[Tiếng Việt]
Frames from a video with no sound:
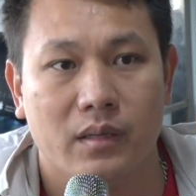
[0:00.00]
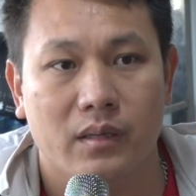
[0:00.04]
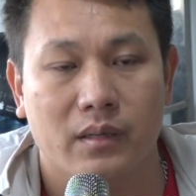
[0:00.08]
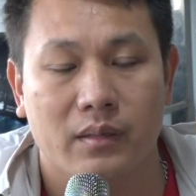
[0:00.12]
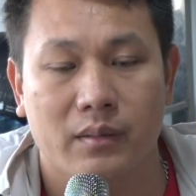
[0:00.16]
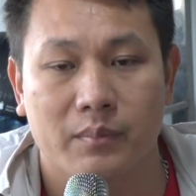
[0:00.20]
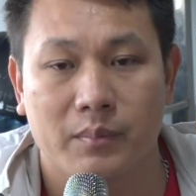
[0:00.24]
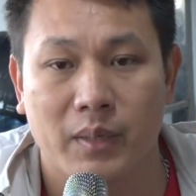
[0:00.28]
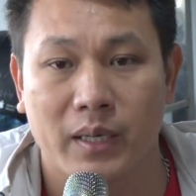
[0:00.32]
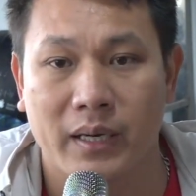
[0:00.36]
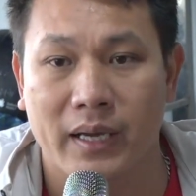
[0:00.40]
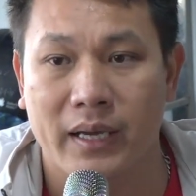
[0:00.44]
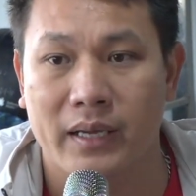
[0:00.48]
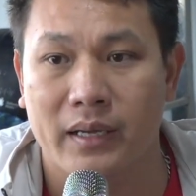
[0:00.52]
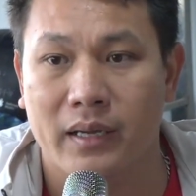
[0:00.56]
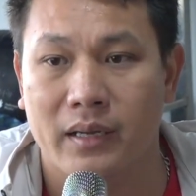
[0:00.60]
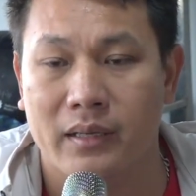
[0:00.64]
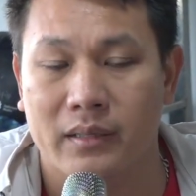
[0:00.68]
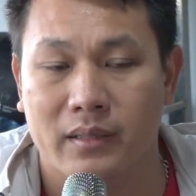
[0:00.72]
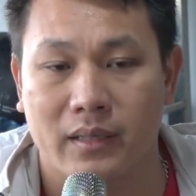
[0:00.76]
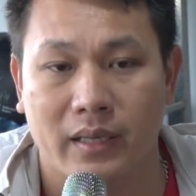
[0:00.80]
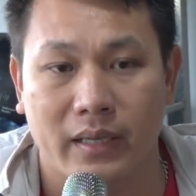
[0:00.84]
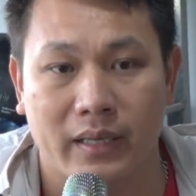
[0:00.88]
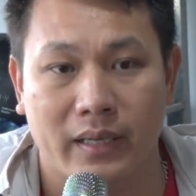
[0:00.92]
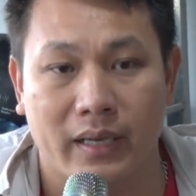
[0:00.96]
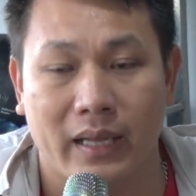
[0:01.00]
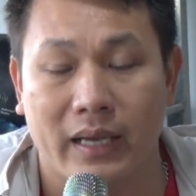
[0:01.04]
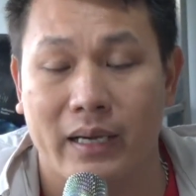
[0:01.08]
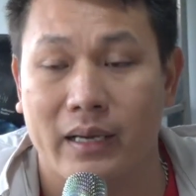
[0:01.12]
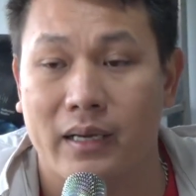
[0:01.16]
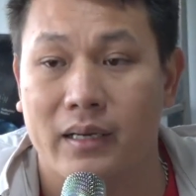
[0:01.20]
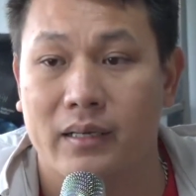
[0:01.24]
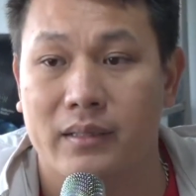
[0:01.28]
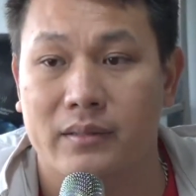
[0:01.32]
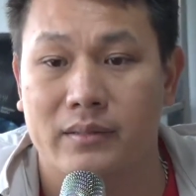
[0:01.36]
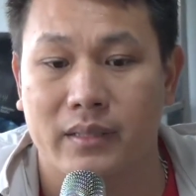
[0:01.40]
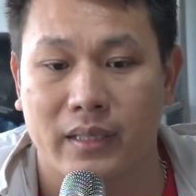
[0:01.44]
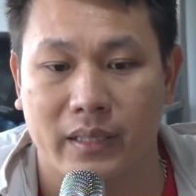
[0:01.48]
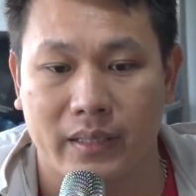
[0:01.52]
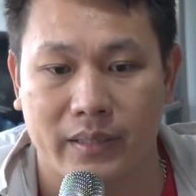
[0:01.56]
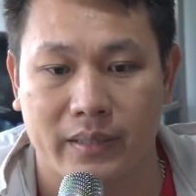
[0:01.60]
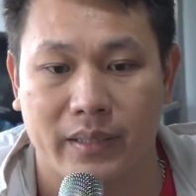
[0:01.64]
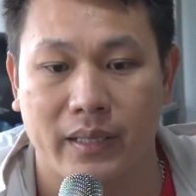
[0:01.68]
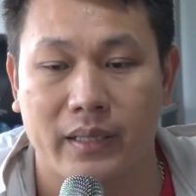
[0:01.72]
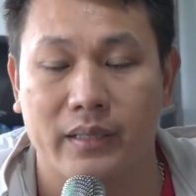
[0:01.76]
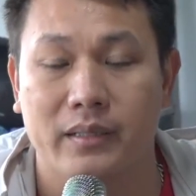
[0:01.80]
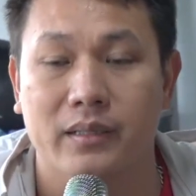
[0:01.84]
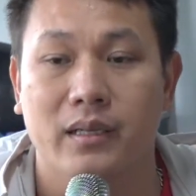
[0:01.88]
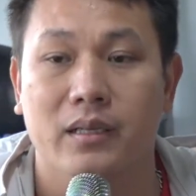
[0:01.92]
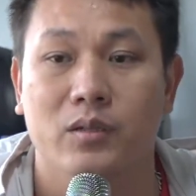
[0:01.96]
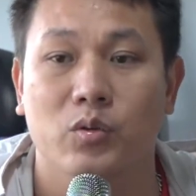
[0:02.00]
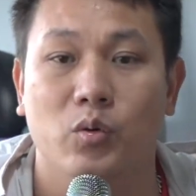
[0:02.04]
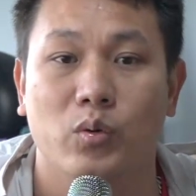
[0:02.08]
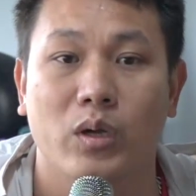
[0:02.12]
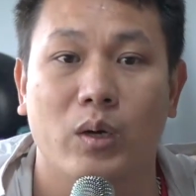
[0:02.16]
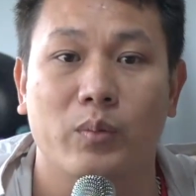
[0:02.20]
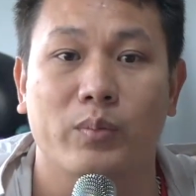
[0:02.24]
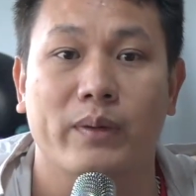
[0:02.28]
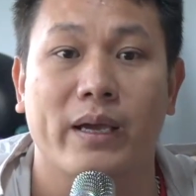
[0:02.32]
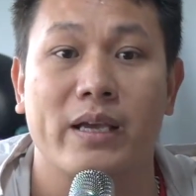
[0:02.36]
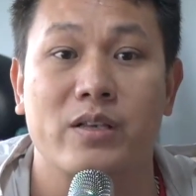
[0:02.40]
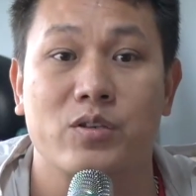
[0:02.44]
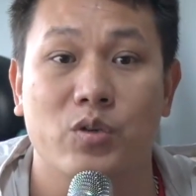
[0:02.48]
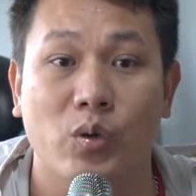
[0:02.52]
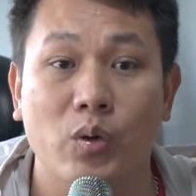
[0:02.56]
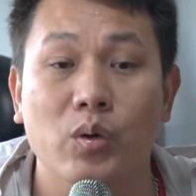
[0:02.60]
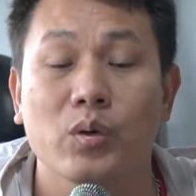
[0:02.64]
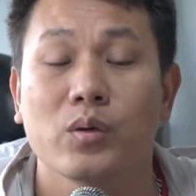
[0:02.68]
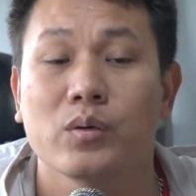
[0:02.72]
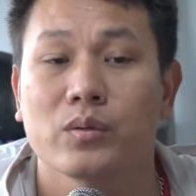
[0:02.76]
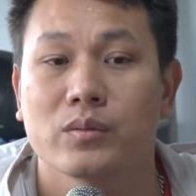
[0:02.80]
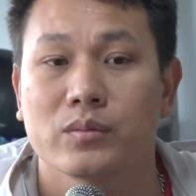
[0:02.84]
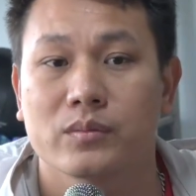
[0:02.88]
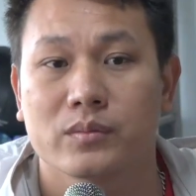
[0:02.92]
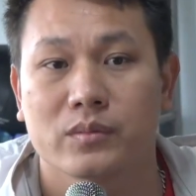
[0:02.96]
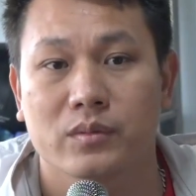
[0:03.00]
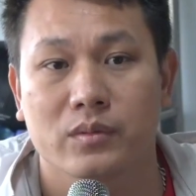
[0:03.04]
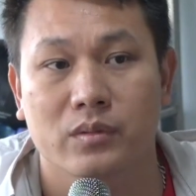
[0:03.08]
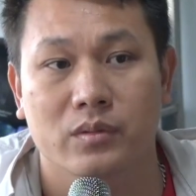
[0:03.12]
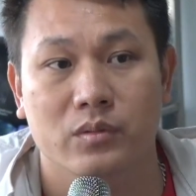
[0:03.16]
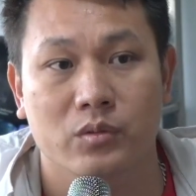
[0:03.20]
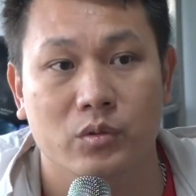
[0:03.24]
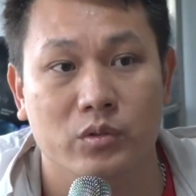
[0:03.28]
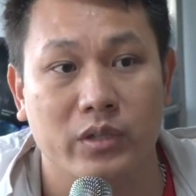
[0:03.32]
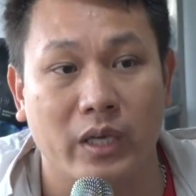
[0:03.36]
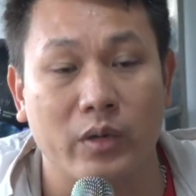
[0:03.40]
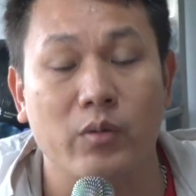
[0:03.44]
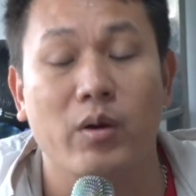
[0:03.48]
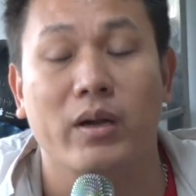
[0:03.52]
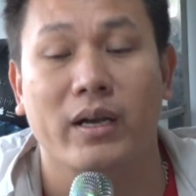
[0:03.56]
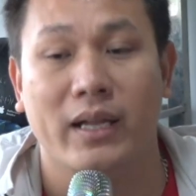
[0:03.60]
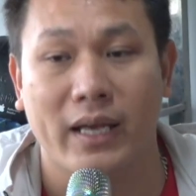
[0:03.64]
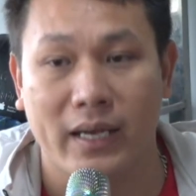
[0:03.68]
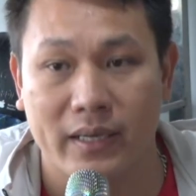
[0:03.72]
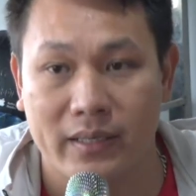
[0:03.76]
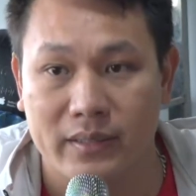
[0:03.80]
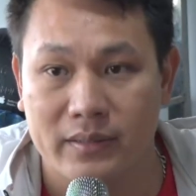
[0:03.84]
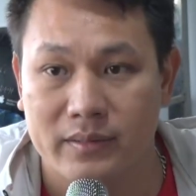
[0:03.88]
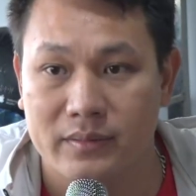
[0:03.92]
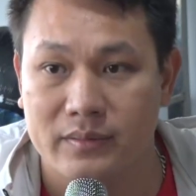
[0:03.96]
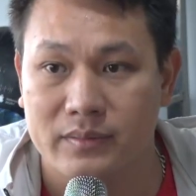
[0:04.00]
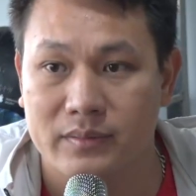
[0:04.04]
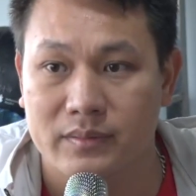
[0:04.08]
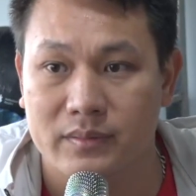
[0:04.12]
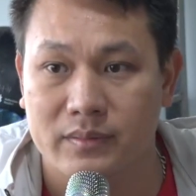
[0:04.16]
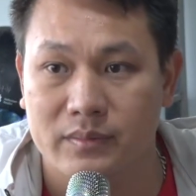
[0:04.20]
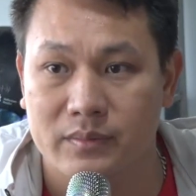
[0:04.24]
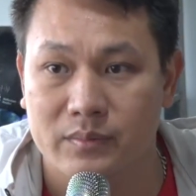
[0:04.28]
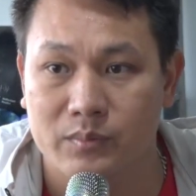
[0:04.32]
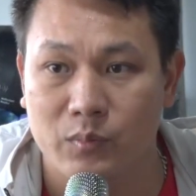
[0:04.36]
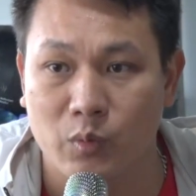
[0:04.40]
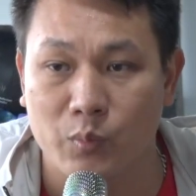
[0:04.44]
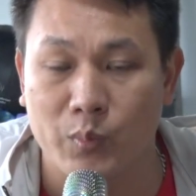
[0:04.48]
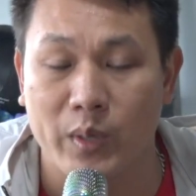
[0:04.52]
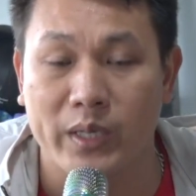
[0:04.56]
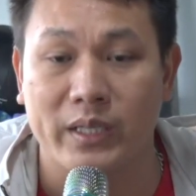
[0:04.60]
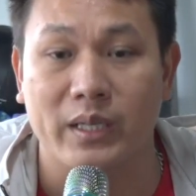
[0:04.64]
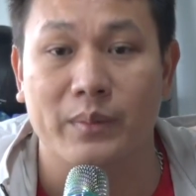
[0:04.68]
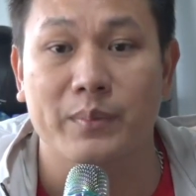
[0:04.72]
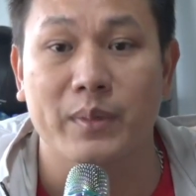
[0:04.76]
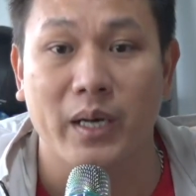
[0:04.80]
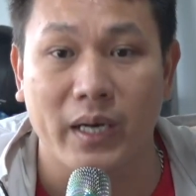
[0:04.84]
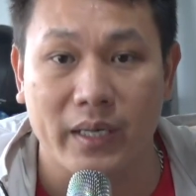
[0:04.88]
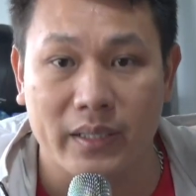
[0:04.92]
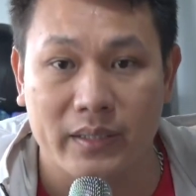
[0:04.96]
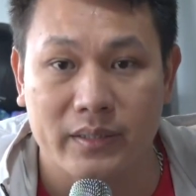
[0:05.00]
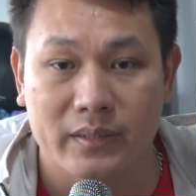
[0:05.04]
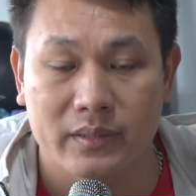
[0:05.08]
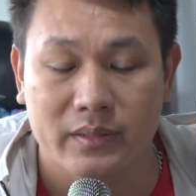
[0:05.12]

một ngày để là để đến thụ lộc ngày rỗ rỗ thánh hoàng làng 10 tháng 10